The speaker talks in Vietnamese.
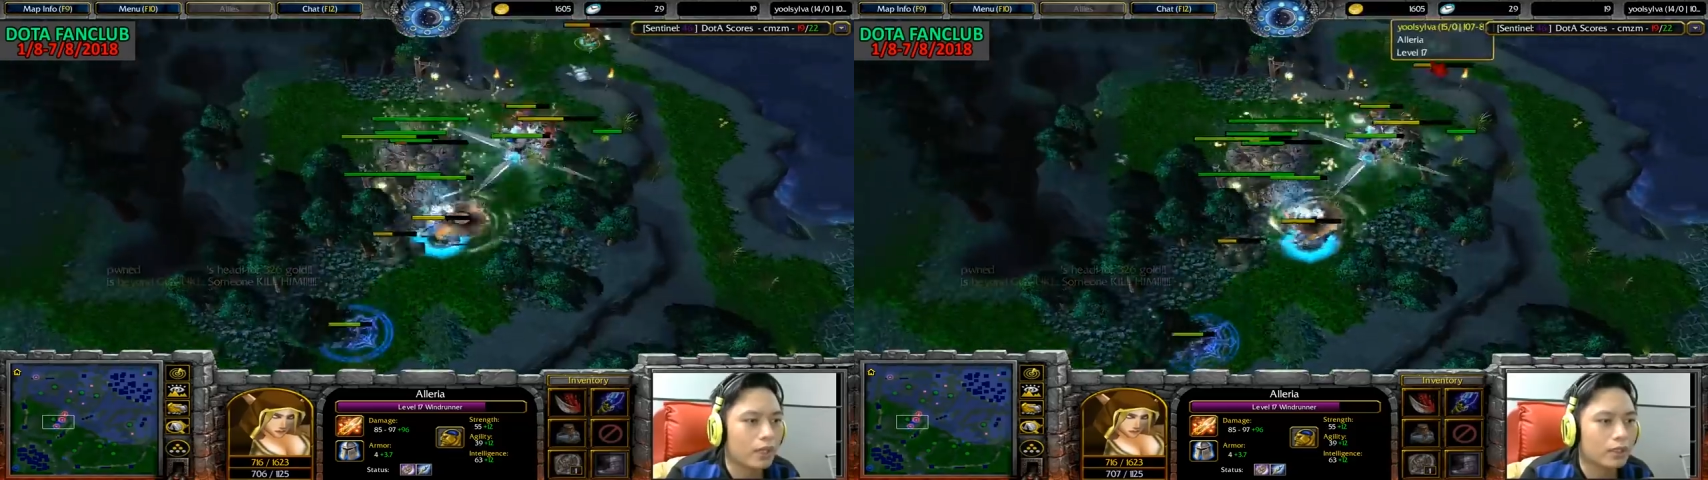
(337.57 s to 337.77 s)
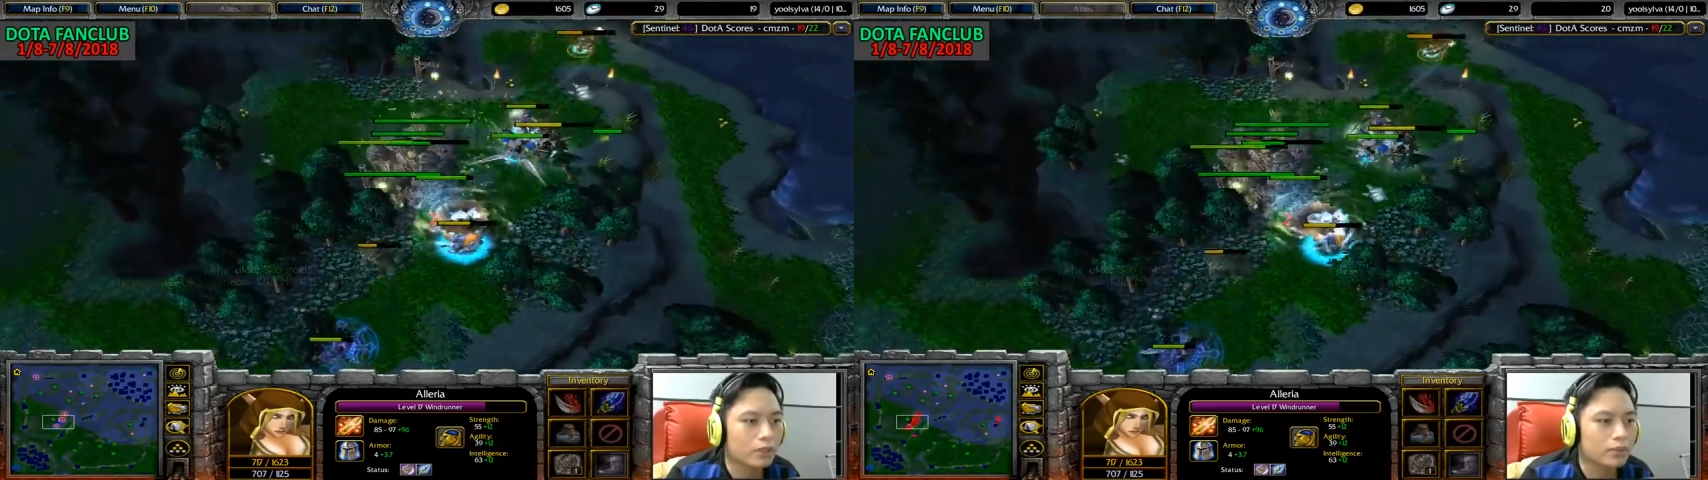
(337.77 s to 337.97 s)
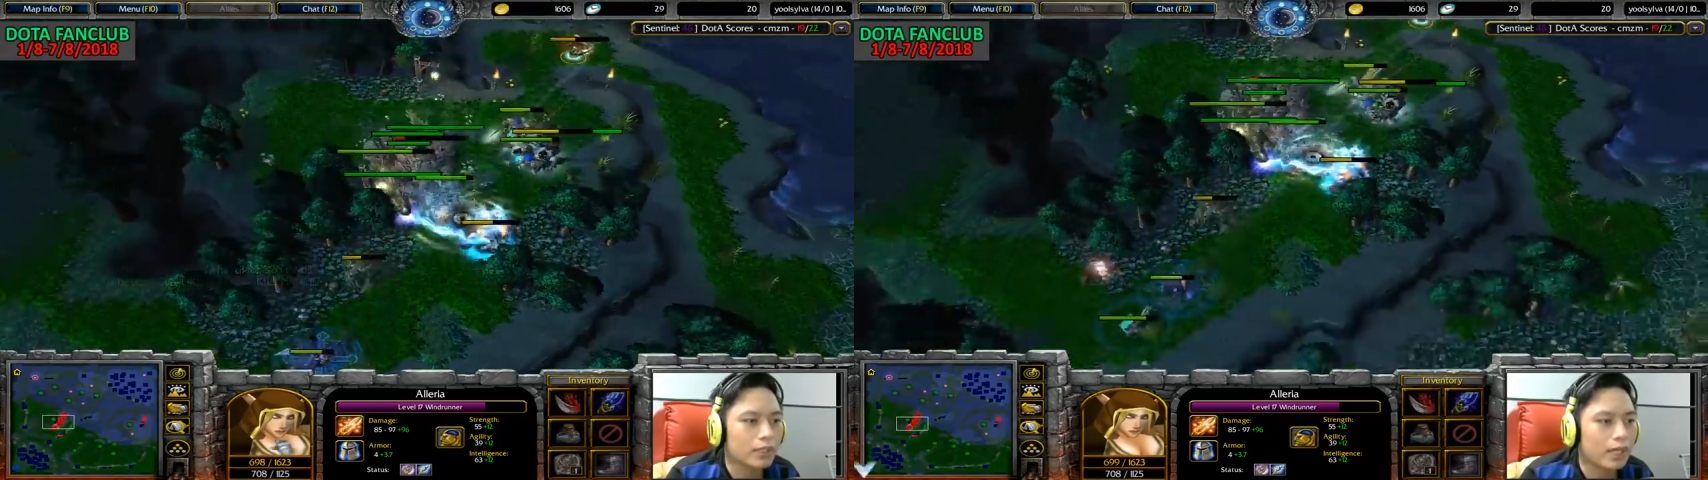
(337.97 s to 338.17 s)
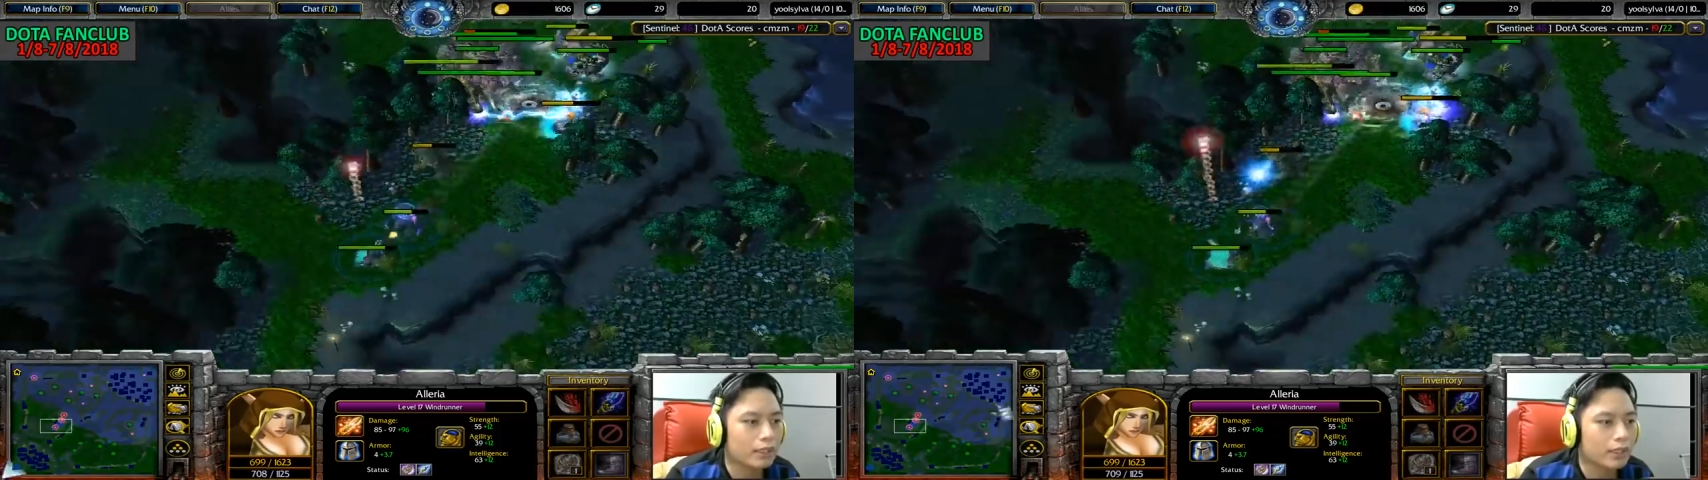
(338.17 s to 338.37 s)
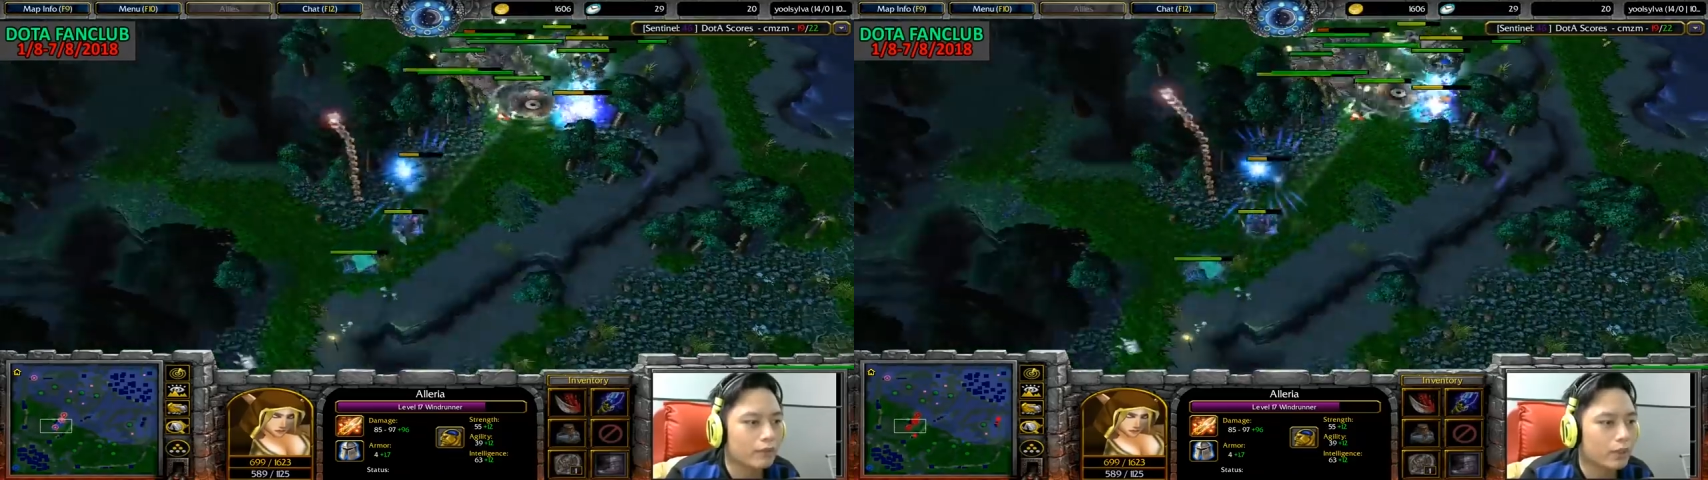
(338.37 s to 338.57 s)
tôi đoán không
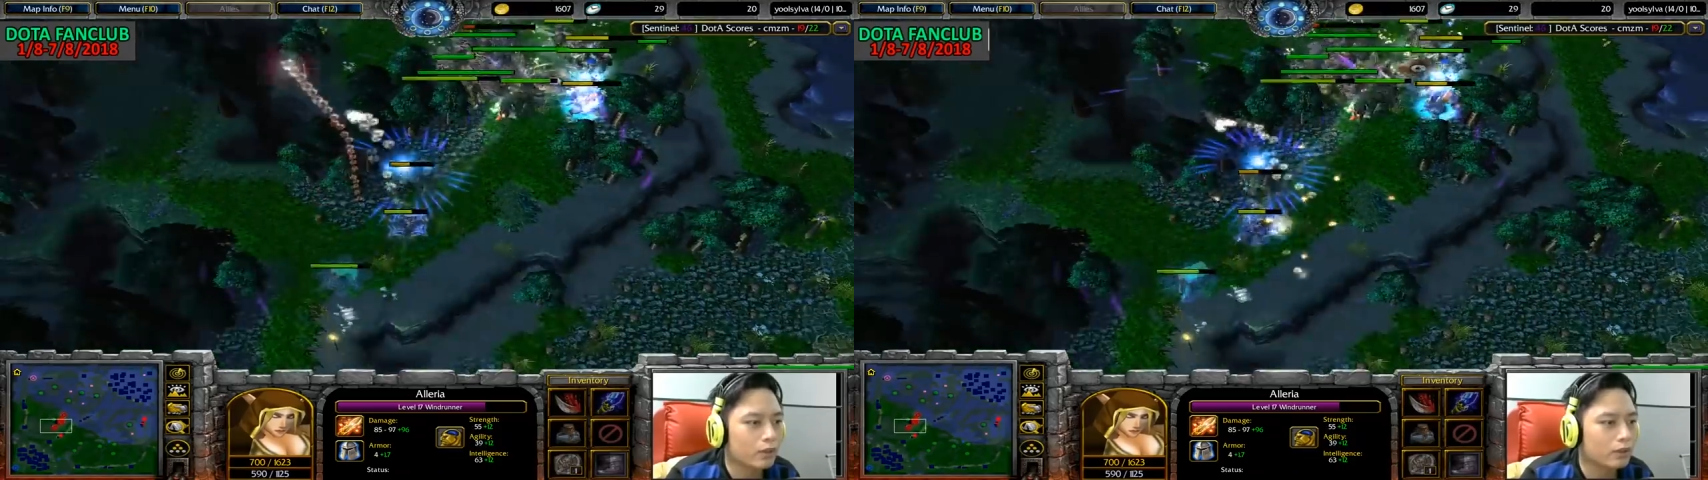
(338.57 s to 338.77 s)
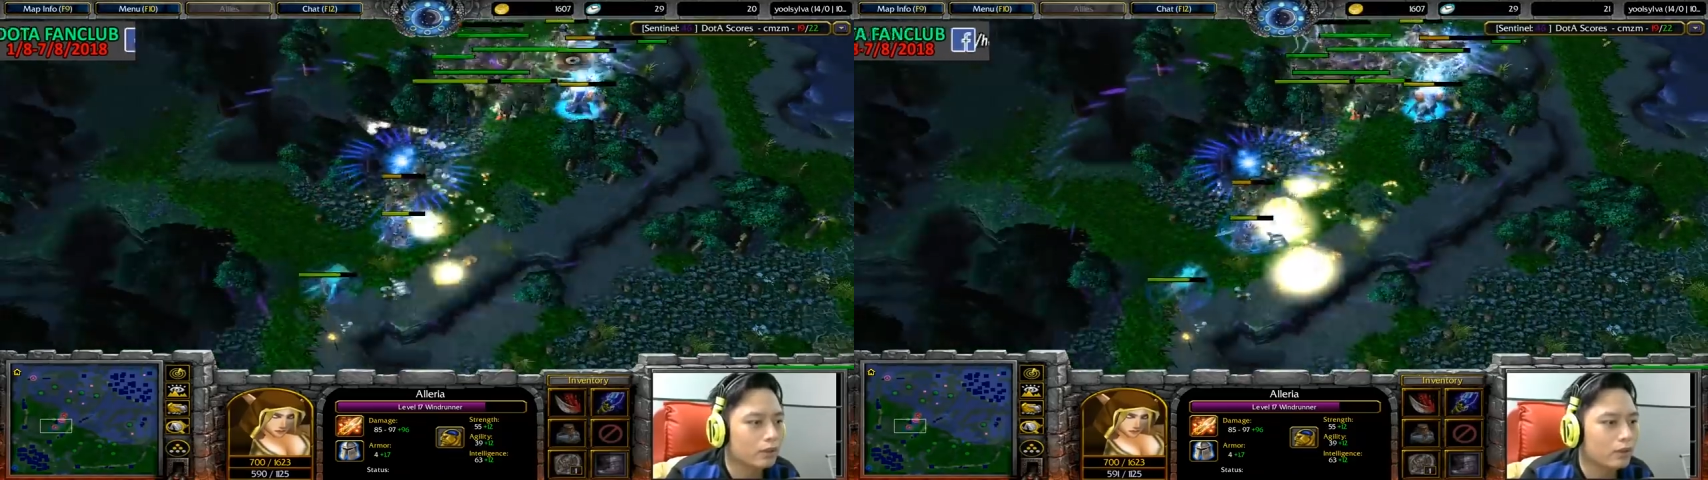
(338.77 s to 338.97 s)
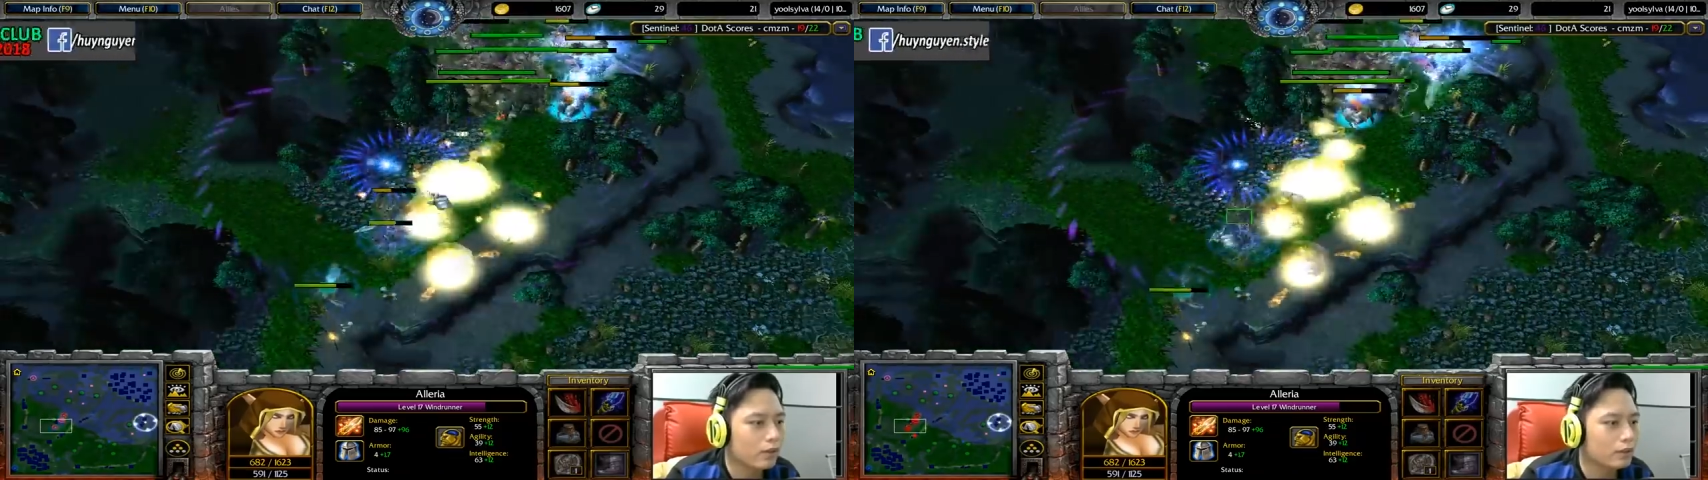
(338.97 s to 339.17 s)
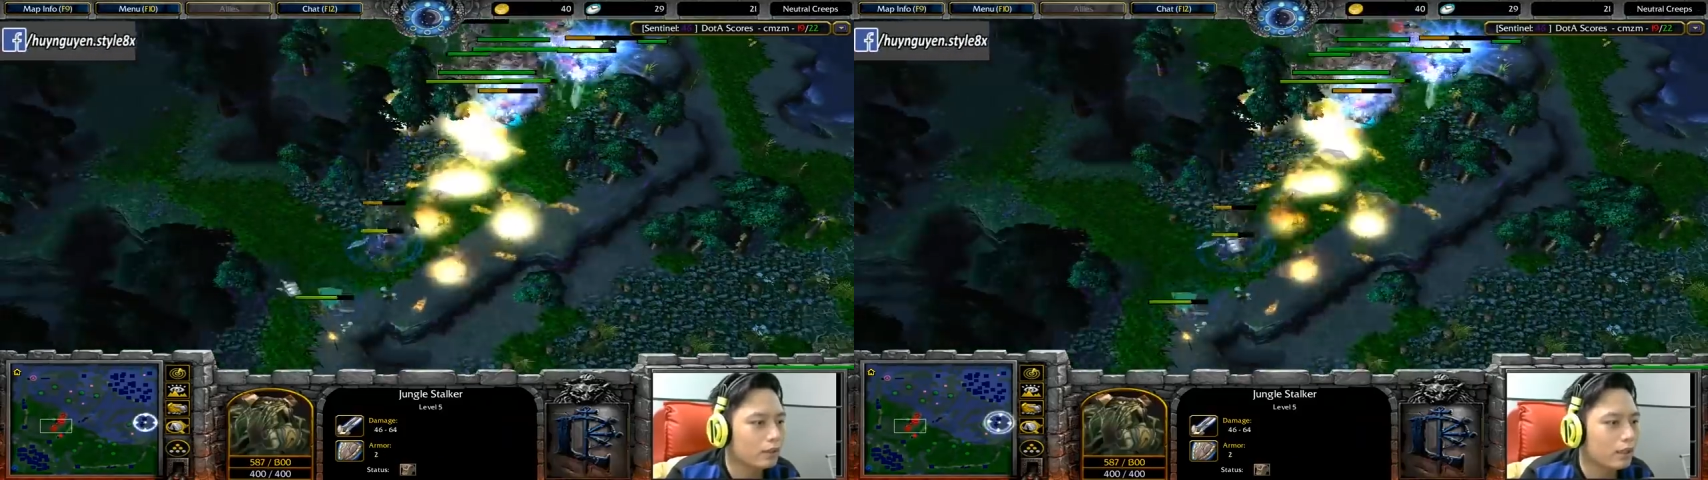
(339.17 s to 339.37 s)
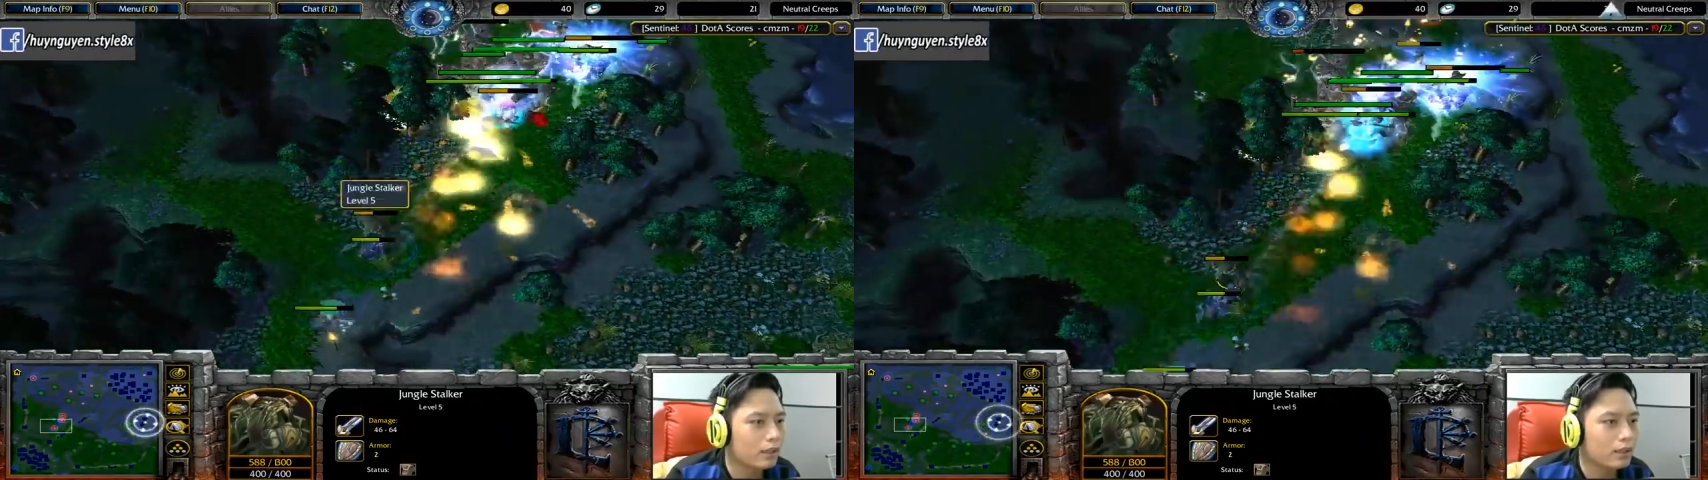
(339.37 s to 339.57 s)
sai tăng ghép vào mấy con con
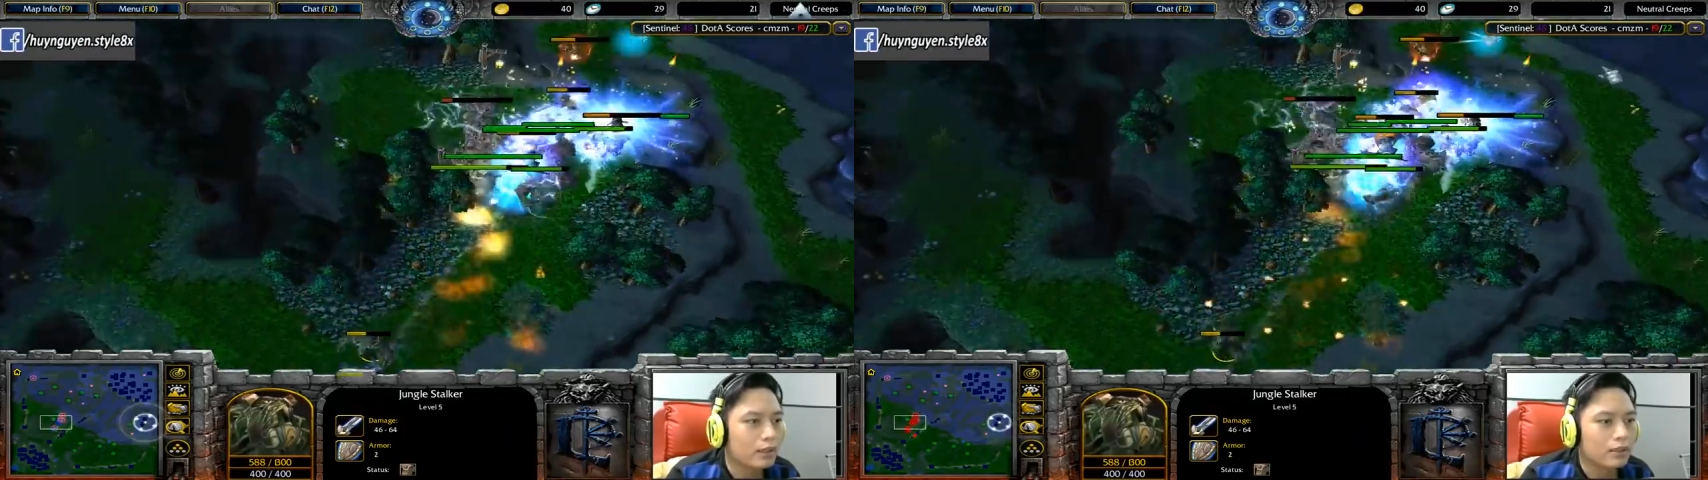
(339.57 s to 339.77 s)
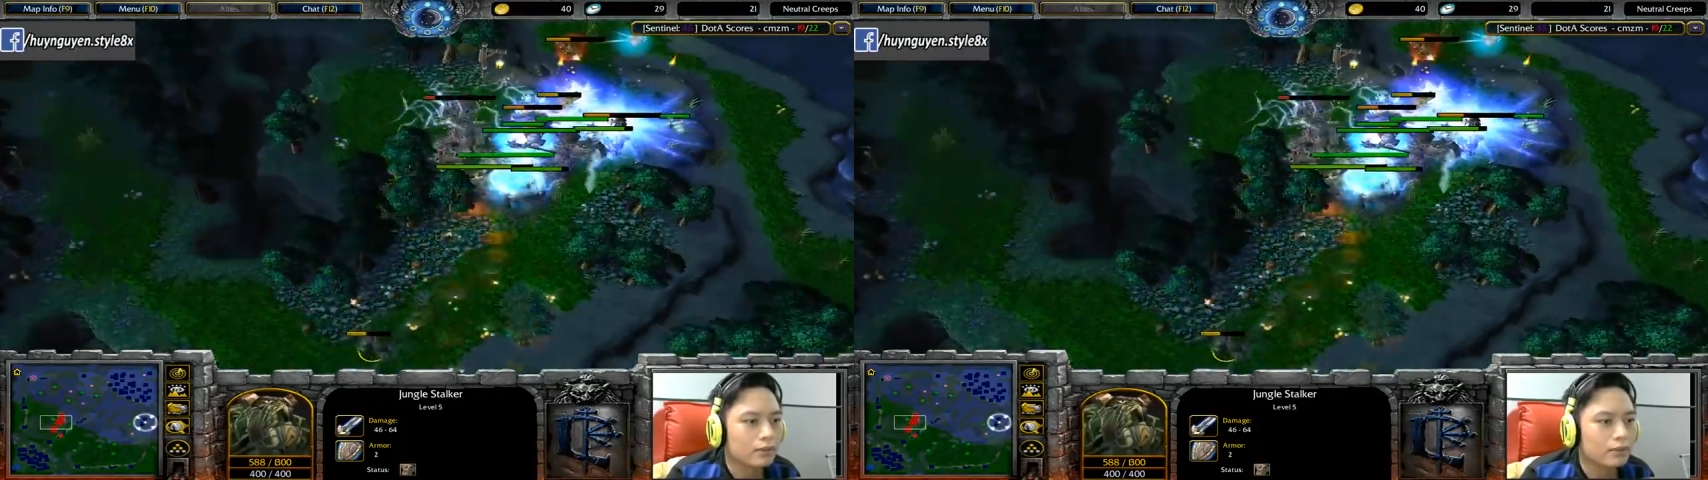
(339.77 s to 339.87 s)
uh,